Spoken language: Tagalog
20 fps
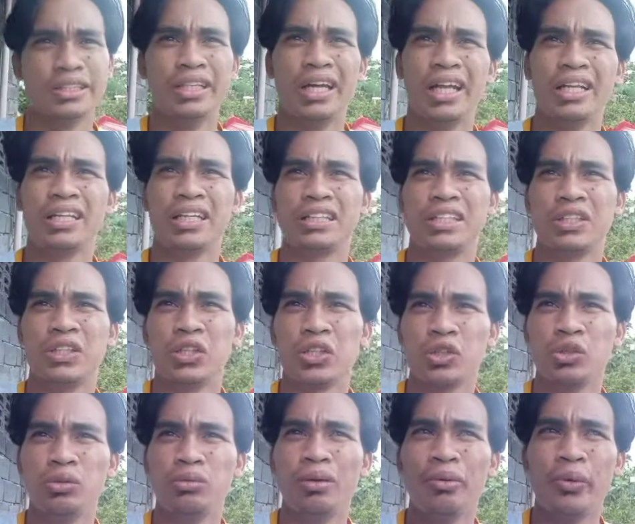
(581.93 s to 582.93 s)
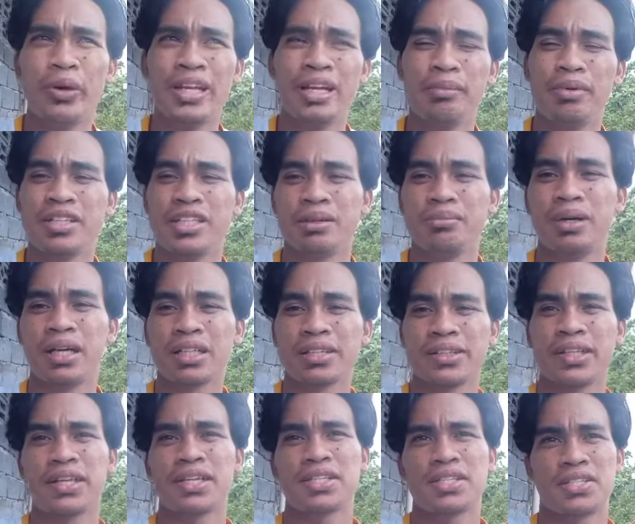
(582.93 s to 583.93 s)
Dahil nga siguro kung umuwi naman siya
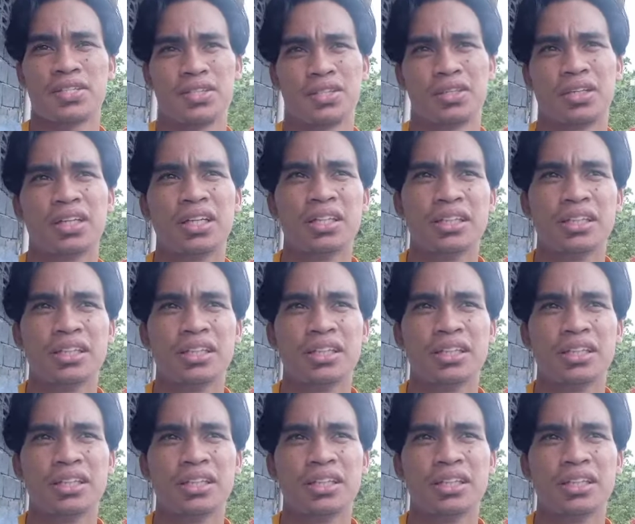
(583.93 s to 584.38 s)
Martes,